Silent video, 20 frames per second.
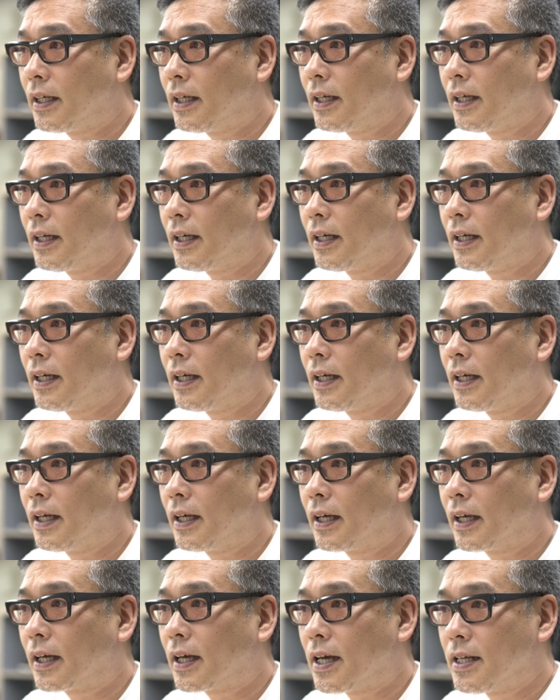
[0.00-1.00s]

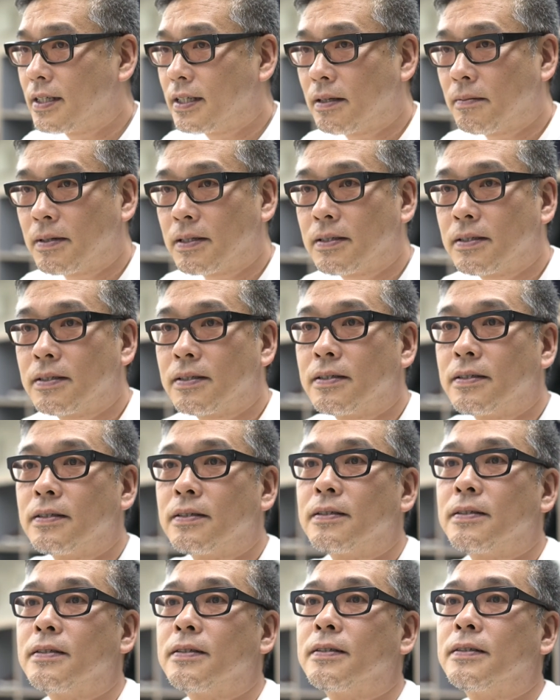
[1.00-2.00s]
えー、感じてます、